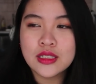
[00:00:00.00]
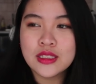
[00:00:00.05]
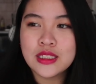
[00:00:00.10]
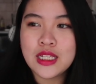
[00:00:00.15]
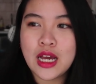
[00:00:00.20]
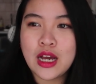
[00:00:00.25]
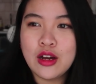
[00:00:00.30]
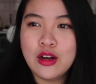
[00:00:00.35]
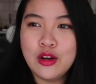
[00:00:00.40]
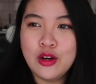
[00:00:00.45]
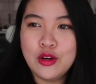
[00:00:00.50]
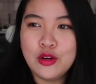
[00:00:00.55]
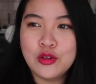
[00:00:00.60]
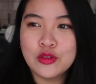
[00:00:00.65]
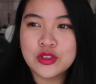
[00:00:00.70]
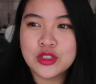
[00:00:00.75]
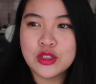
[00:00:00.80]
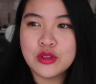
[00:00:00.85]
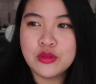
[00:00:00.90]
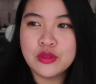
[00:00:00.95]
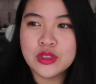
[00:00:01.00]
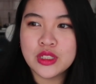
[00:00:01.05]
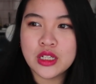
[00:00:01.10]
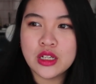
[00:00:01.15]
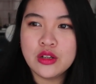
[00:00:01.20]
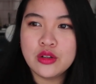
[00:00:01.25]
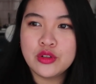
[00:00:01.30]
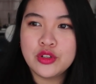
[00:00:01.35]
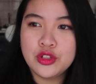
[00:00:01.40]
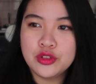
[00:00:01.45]
然后德国大
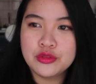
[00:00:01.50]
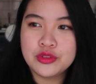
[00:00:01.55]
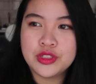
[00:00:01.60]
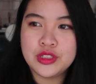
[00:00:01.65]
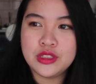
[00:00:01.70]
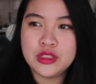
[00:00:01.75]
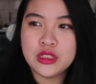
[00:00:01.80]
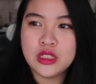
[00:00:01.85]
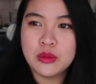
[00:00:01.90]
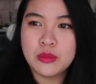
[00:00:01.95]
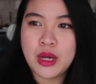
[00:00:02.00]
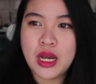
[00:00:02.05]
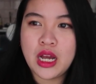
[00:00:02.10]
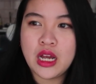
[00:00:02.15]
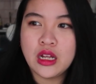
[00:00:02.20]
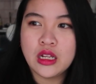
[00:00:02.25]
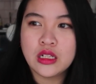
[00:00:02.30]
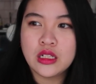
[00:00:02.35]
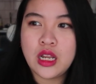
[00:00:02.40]
概有六七个吧。